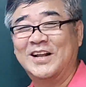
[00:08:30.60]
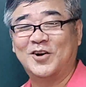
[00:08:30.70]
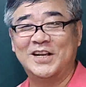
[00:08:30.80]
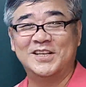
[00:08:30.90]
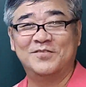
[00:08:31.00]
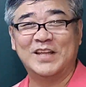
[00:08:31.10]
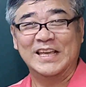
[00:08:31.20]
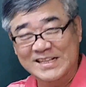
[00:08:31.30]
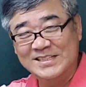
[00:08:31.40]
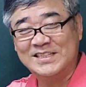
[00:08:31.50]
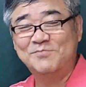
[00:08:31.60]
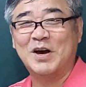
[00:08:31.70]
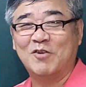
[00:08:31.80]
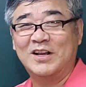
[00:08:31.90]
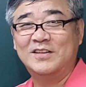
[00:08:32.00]
관련이 됩니다.
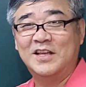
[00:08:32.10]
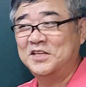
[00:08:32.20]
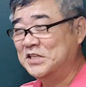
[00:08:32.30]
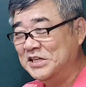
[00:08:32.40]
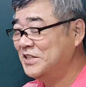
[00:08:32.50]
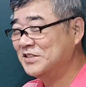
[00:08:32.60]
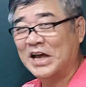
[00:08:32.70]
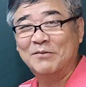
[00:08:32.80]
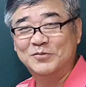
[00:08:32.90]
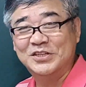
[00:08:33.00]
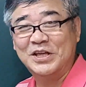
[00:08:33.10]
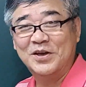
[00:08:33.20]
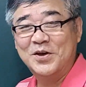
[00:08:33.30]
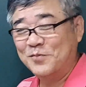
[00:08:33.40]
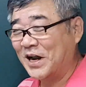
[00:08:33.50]
일진만 관련되지 이진,
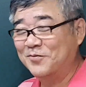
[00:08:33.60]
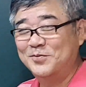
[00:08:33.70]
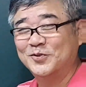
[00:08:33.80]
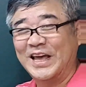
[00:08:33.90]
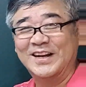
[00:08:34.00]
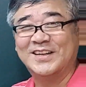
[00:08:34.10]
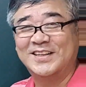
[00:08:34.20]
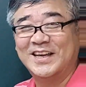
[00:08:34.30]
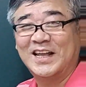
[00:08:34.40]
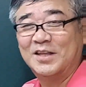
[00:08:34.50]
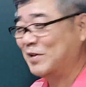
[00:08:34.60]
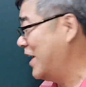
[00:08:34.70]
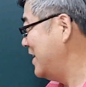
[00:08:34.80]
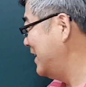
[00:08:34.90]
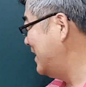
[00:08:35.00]
삼진에 바람이 분다 이렇게 얘기 하는데
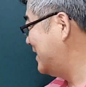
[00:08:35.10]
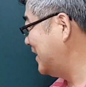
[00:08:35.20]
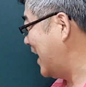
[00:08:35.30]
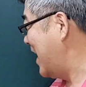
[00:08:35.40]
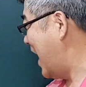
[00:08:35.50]
일진에